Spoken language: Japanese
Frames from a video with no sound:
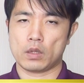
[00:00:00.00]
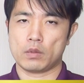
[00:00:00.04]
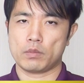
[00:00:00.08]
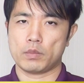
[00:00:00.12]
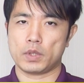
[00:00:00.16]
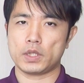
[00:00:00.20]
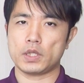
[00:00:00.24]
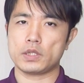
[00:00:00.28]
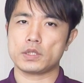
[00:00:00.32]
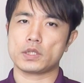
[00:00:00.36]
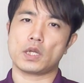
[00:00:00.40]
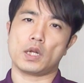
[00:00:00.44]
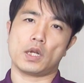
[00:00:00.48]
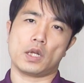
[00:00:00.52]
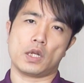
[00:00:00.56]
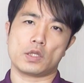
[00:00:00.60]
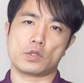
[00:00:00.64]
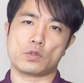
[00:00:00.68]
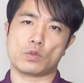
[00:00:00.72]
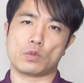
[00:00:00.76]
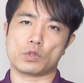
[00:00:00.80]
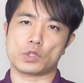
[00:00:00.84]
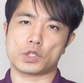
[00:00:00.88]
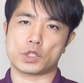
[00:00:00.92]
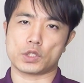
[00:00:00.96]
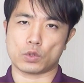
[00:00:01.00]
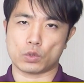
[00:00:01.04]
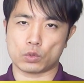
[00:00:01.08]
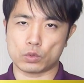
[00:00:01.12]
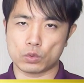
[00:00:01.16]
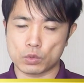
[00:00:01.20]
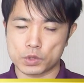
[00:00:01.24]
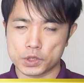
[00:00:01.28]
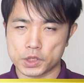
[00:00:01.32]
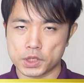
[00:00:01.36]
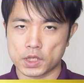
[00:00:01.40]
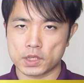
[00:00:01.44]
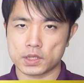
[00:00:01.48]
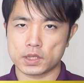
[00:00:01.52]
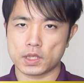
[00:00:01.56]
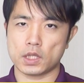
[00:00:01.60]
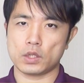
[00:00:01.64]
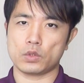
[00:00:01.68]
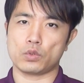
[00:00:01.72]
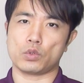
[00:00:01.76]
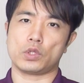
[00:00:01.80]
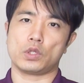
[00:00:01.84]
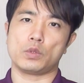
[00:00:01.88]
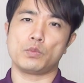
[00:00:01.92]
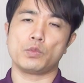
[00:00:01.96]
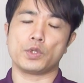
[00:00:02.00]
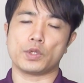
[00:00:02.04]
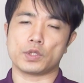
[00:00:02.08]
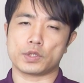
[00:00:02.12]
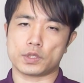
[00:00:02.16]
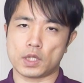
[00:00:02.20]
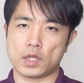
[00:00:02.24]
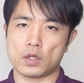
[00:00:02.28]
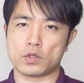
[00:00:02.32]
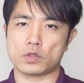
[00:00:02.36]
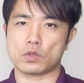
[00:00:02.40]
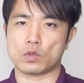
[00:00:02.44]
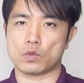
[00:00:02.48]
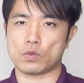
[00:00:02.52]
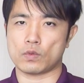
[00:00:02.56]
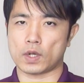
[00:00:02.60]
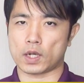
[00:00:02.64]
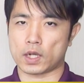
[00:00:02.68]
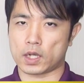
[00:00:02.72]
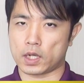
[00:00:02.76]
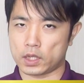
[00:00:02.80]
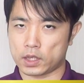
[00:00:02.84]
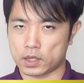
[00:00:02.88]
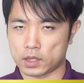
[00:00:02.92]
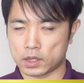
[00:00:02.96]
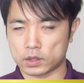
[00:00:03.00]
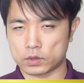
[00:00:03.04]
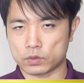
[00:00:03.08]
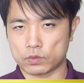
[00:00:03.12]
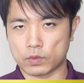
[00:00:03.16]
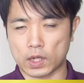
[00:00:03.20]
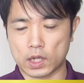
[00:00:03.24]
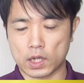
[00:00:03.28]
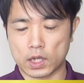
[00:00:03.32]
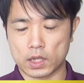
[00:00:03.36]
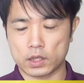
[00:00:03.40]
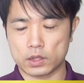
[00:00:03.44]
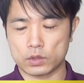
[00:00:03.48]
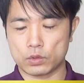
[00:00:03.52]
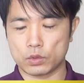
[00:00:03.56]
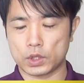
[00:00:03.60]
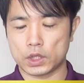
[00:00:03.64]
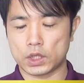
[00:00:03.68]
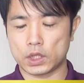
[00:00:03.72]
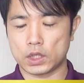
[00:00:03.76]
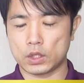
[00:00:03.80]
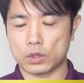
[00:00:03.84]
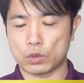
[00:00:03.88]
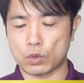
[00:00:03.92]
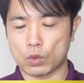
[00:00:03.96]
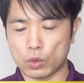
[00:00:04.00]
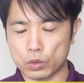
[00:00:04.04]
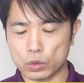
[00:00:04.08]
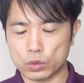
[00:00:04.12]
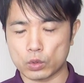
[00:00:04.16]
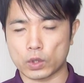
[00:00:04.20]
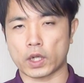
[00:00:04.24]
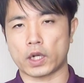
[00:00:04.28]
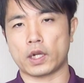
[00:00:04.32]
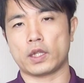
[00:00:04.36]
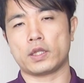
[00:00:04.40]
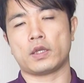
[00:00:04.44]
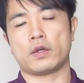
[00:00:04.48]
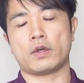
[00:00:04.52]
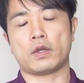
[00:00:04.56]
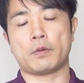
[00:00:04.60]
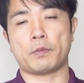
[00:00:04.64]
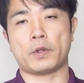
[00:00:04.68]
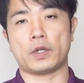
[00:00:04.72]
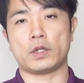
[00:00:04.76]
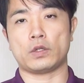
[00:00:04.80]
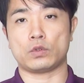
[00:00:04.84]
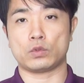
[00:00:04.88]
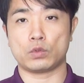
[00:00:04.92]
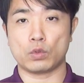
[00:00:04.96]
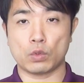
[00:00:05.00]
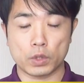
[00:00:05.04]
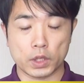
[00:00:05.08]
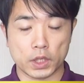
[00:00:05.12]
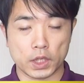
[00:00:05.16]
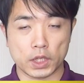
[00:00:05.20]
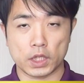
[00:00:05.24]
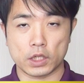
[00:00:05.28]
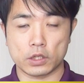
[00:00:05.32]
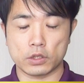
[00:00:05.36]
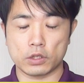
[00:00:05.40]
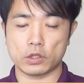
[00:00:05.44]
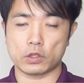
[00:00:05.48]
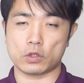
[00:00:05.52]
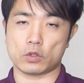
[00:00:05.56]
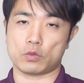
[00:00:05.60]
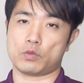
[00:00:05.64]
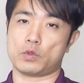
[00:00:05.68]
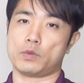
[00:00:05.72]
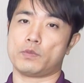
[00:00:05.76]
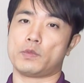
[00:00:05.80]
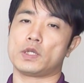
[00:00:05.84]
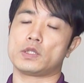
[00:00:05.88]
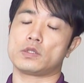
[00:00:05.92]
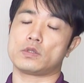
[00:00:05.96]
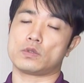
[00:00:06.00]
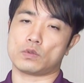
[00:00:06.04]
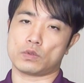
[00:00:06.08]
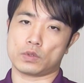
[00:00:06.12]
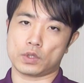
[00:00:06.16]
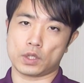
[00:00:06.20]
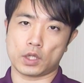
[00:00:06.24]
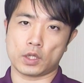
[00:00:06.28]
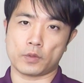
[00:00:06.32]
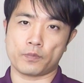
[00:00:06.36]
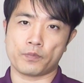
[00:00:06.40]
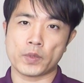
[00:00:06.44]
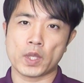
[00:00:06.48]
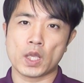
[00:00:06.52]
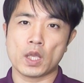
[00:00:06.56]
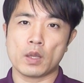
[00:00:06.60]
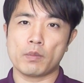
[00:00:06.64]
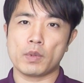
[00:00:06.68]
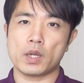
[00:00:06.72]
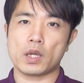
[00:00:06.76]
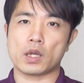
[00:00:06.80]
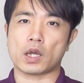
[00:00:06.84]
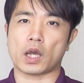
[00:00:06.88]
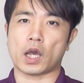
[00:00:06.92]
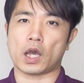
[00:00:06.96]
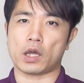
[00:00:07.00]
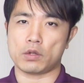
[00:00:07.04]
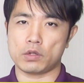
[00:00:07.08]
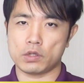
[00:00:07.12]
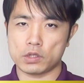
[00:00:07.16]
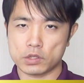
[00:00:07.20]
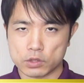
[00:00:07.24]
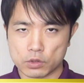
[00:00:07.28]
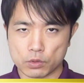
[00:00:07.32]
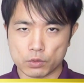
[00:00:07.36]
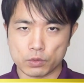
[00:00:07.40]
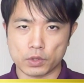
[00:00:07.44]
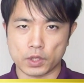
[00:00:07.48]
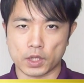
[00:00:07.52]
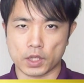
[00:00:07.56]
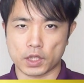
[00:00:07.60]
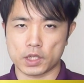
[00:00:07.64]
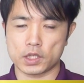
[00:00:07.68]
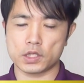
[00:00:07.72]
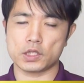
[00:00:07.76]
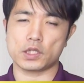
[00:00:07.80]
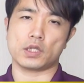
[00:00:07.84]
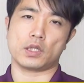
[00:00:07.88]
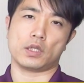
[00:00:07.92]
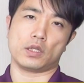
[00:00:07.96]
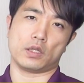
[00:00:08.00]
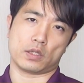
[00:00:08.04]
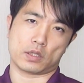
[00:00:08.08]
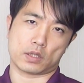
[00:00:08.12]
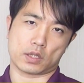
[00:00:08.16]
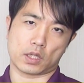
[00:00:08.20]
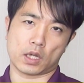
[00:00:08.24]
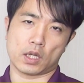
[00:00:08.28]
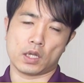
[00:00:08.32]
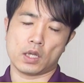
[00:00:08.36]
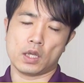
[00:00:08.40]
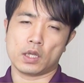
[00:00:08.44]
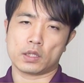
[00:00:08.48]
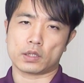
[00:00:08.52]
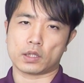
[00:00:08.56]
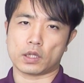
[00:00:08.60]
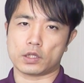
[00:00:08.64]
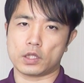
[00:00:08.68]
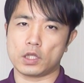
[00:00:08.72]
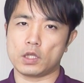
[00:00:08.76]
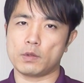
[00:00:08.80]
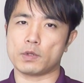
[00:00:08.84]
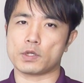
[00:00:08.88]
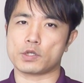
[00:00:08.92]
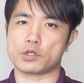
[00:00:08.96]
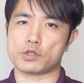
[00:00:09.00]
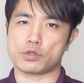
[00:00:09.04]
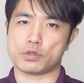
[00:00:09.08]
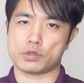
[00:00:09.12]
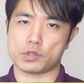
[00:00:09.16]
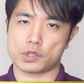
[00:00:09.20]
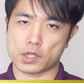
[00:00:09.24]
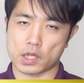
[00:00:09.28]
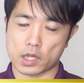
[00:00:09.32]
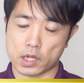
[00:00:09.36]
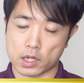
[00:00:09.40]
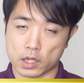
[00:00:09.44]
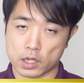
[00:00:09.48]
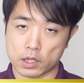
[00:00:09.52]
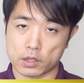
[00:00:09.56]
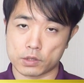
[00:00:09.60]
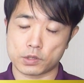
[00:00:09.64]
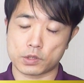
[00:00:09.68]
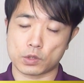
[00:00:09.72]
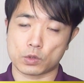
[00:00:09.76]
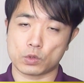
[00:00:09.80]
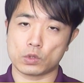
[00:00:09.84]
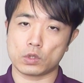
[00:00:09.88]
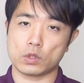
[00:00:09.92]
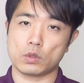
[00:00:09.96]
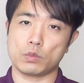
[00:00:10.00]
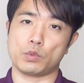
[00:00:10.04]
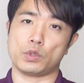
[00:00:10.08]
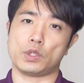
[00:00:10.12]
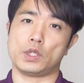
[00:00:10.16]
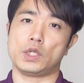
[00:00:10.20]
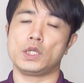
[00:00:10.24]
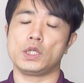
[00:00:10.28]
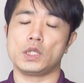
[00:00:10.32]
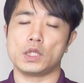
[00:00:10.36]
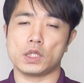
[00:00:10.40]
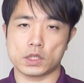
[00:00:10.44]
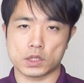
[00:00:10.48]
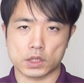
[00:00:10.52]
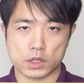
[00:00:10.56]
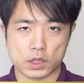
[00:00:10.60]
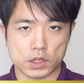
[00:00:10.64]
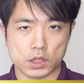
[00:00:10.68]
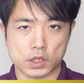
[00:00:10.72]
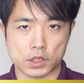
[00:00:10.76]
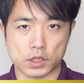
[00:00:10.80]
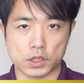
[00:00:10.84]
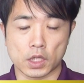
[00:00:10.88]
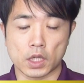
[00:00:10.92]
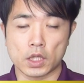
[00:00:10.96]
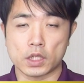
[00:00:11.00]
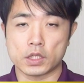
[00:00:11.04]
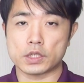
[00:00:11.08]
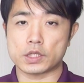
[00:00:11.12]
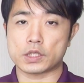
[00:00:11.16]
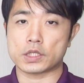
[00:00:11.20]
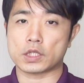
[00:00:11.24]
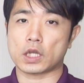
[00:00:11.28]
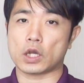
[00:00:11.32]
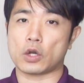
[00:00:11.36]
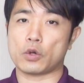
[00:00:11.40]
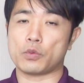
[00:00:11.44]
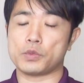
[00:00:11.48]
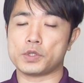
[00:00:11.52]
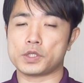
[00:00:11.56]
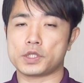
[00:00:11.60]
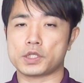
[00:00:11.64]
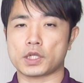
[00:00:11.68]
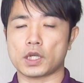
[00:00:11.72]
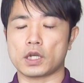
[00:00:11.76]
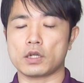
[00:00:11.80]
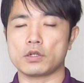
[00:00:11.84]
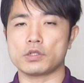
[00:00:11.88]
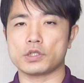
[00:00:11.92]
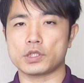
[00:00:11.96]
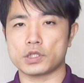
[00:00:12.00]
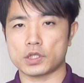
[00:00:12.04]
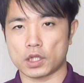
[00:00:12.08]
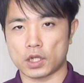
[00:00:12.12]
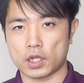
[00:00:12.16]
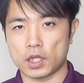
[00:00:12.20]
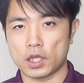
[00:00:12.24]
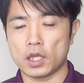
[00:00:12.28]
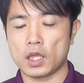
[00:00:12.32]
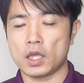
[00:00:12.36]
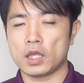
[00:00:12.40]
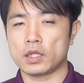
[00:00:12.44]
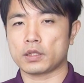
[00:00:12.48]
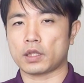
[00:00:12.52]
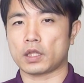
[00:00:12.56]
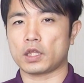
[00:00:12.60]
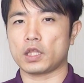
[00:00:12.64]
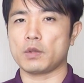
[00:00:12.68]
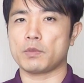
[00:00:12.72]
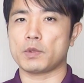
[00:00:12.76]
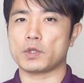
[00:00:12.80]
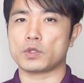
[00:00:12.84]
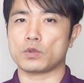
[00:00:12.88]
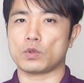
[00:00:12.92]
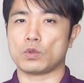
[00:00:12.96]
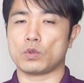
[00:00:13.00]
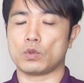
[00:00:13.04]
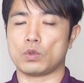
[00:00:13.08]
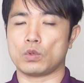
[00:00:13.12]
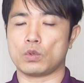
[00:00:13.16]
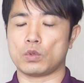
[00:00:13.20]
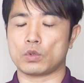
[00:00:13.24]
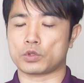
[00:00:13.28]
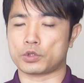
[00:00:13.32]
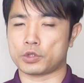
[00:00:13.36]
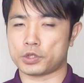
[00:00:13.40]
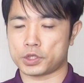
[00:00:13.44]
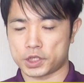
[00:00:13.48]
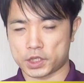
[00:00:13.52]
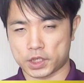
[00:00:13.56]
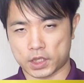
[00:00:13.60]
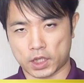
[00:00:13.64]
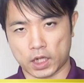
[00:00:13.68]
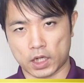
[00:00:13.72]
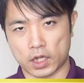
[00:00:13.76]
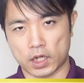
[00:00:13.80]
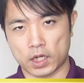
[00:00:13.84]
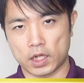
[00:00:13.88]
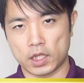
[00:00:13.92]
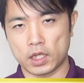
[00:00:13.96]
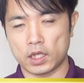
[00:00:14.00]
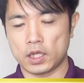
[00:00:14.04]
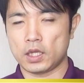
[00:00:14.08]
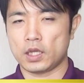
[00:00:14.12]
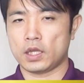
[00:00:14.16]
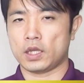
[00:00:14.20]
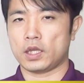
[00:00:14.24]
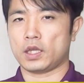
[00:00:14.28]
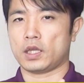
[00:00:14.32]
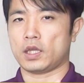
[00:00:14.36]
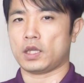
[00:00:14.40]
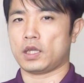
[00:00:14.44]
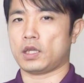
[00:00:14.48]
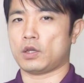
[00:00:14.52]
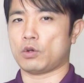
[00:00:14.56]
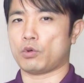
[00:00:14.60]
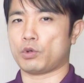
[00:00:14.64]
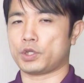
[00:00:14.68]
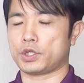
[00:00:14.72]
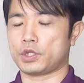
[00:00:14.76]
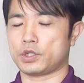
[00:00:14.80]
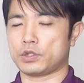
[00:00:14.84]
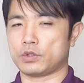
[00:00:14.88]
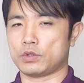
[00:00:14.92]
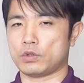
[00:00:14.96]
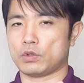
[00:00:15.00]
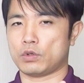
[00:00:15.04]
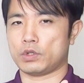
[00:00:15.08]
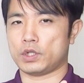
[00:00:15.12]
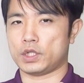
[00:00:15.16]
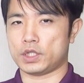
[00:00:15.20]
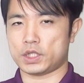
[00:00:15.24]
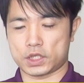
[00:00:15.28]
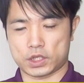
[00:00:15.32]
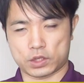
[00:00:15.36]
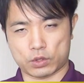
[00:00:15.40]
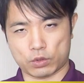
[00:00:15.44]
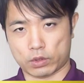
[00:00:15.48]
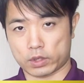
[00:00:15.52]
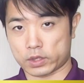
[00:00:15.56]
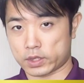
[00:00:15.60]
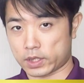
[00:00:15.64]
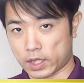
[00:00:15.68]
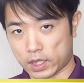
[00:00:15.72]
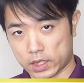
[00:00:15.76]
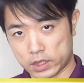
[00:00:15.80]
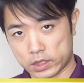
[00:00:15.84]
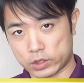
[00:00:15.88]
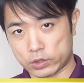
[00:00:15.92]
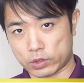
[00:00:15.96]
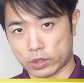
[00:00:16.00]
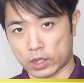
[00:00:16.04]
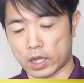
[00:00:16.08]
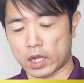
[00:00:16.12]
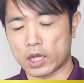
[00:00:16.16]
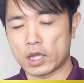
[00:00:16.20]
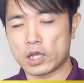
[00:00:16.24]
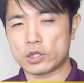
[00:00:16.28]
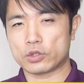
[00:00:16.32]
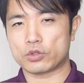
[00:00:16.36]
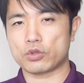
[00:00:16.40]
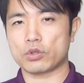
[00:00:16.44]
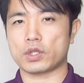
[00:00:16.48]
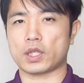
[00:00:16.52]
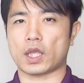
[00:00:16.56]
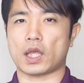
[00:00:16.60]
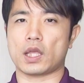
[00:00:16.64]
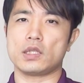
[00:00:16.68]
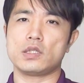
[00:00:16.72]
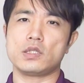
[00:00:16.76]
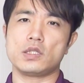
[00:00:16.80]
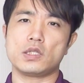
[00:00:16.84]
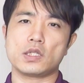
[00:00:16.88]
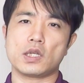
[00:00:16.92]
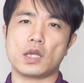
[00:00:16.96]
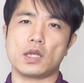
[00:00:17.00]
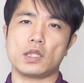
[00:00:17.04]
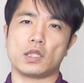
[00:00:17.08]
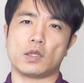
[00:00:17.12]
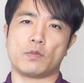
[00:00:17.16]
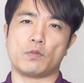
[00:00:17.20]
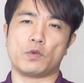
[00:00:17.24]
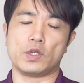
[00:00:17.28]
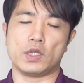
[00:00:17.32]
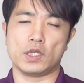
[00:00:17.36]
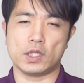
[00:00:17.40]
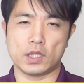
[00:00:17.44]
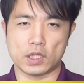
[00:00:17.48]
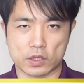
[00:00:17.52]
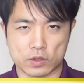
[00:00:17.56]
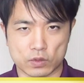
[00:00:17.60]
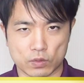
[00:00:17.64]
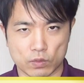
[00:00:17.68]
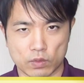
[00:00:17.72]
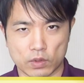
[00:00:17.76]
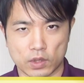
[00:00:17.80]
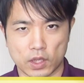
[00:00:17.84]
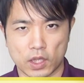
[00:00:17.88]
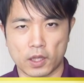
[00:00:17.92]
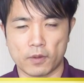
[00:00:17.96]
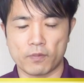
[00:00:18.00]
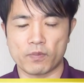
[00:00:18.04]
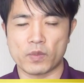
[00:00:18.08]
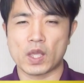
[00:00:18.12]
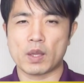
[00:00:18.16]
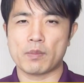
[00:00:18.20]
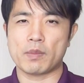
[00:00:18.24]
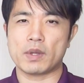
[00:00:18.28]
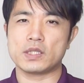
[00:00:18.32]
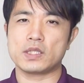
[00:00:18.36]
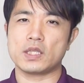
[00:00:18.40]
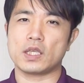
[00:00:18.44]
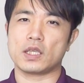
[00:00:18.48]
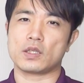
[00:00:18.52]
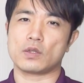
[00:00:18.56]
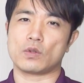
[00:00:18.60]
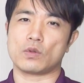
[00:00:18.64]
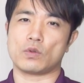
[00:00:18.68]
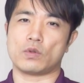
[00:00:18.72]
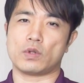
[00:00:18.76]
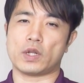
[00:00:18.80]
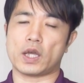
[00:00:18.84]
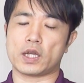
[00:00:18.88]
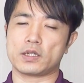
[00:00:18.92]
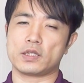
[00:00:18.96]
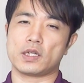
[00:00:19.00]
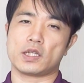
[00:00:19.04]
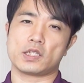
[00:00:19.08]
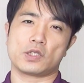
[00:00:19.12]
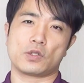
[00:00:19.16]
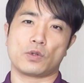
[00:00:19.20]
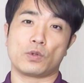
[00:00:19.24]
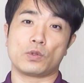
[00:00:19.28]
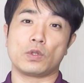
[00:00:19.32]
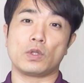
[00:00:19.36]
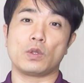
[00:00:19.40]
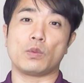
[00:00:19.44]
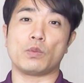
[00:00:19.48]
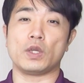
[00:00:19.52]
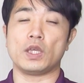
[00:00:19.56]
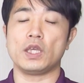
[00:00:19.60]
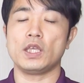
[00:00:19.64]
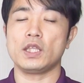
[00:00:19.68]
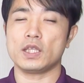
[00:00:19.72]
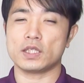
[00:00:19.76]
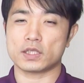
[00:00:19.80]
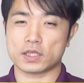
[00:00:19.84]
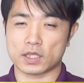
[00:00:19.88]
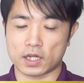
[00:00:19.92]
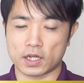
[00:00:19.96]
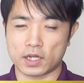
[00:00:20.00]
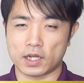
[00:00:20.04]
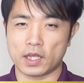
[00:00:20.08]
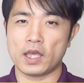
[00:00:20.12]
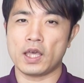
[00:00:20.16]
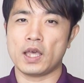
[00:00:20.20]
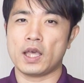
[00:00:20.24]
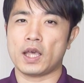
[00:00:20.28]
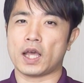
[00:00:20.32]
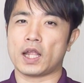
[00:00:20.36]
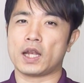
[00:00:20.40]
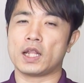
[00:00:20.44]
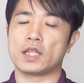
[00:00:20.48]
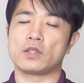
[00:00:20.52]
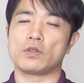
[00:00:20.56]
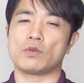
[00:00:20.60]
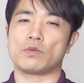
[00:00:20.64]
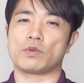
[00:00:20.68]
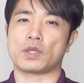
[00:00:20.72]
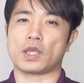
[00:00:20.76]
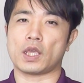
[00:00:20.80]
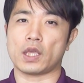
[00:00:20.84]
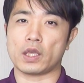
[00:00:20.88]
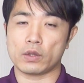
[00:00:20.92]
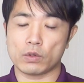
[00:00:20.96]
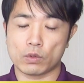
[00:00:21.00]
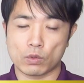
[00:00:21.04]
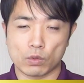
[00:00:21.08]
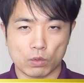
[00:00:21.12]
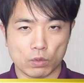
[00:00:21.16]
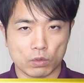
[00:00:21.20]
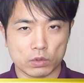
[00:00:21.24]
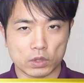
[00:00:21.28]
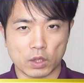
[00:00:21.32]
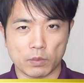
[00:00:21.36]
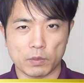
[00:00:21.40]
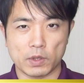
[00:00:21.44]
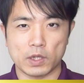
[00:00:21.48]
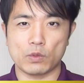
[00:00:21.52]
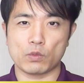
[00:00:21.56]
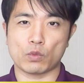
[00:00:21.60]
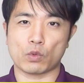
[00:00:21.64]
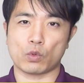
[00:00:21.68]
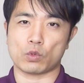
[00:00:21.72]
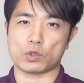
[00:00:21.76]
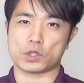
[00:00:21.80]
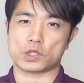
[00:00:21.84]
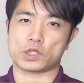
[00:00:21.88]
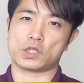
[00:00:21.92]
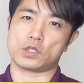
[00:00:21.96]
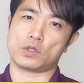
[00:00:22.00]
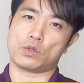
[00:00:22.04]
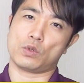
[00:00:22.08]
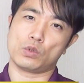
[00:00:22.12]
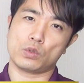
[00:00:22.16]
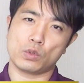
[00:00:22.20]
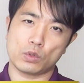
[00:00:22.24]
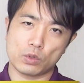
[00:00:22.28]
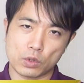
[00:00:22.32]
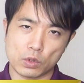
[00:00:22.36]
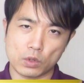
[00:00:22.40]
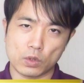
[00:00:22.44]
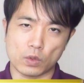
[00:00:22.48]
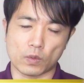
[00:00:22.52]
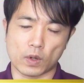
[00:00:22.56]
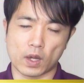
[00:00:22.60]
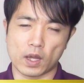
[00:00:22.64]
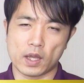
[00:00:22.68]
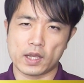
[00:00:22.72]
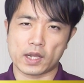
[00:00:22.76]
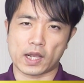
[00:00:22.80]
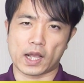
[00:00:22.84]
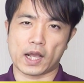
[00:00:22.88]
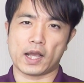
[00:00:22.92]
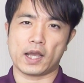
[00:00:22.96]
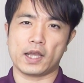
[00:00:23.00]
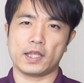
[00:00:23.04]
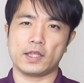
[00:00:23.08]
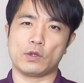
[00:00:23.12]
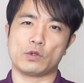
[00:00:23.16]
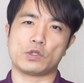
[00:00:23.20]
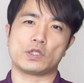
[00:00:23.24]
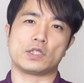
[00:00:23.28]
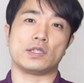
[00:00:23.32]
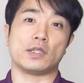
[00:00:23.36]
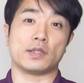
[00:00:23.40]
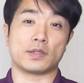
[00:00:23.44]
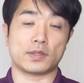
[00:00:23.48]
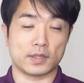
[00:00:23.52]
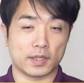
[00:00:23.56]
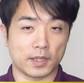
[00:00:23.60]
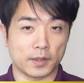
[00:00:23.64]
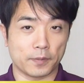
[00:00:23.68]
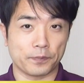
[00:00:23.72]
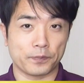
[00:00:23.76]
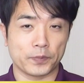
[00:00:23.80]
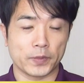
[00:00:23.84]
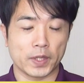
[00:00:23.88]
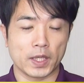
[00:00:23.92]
ですからね、その仕事をしなさいと言ってもですね、その若い時ほど体はやっぱり動きにくいと思いますので、軽い仕事でいいじゃないですか。例えば週3回の仕事でもいいですし、時間を短くしてね、例えばその9時からね、お昼の2時とか3時とか、そういう短時間でもいいですので、ぜひその楽な仕事でもいいですからね、あなたの健康のためにもこの仕事というのは考えてほしいんですね。